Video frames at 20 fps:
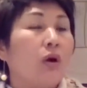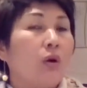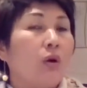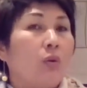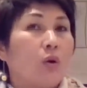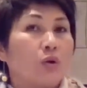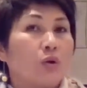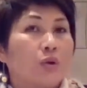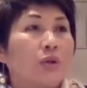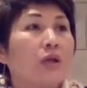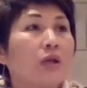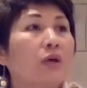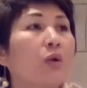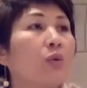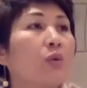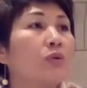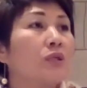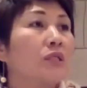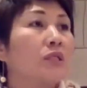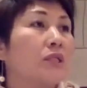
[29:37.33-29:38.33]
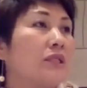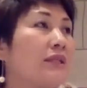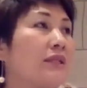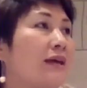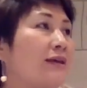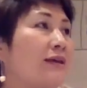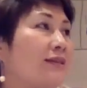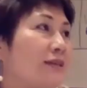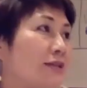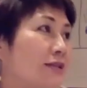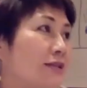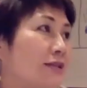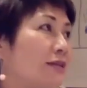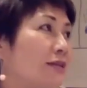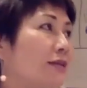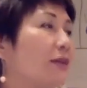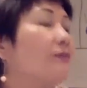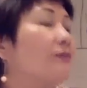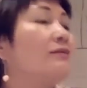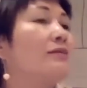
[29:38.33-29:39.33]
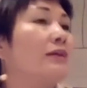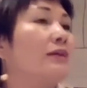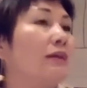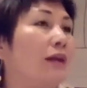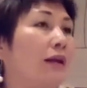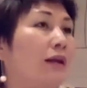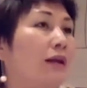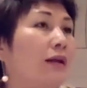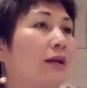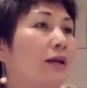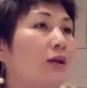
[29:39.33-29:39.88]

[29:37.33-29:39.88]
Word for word: 我觉得公司今天已经更正了，